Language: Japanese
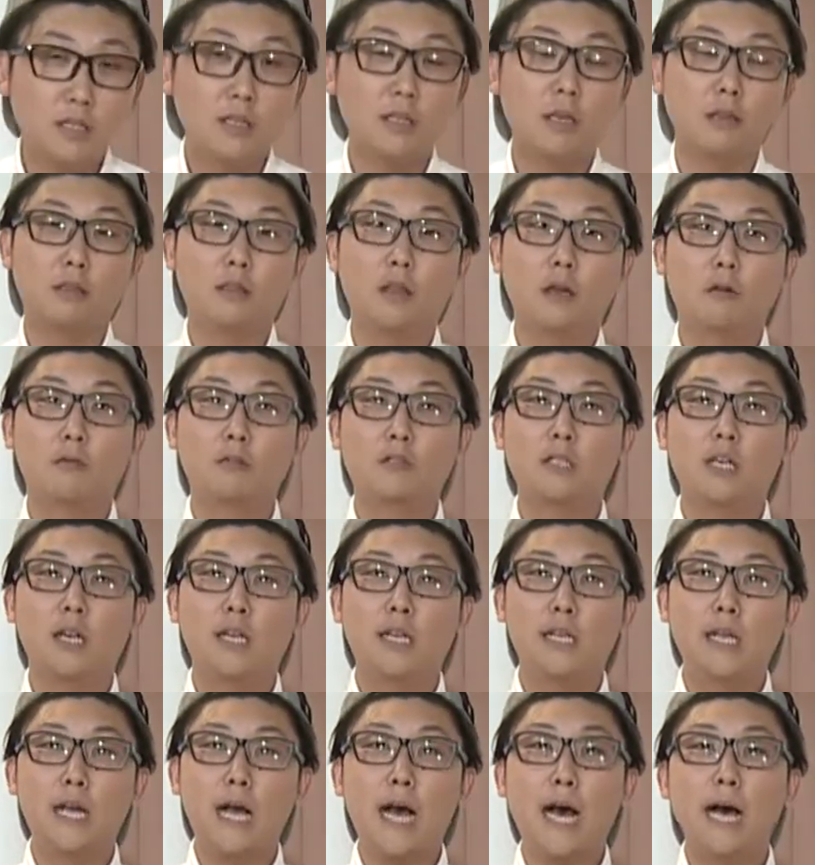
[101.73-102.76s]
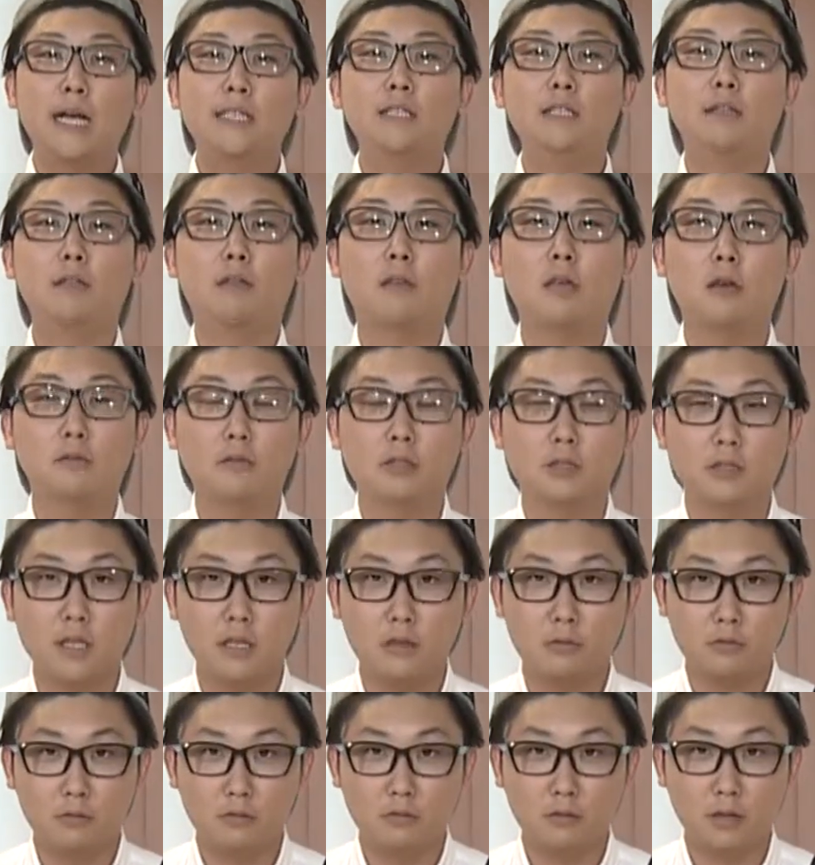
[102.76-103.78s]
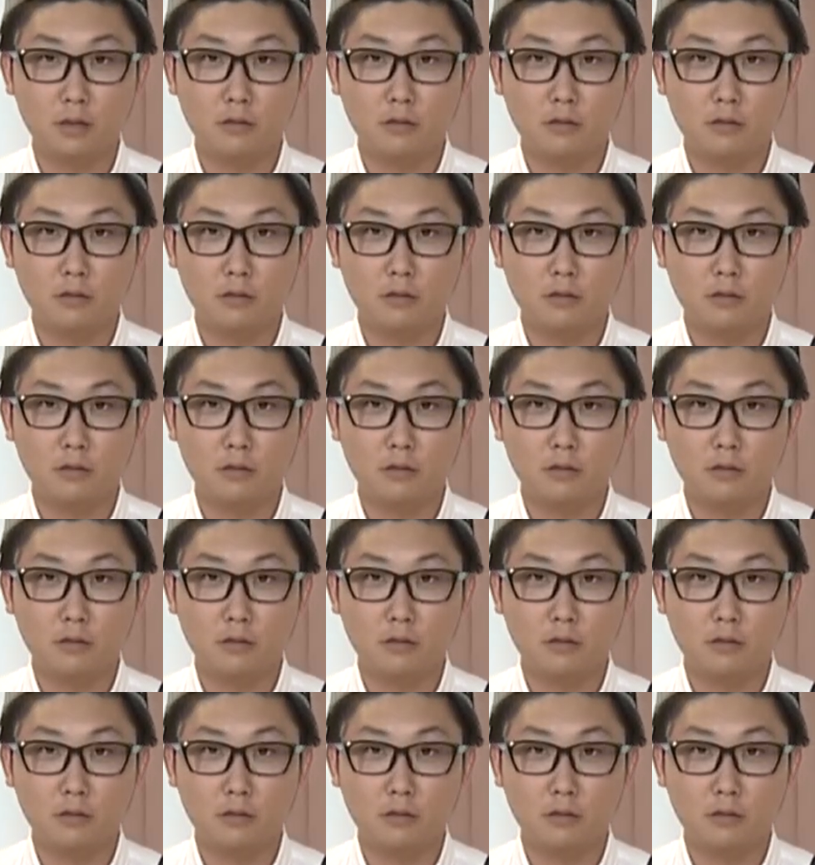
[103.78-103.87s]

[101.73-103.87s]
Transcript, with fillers: してですねこちらに味付けをしていくん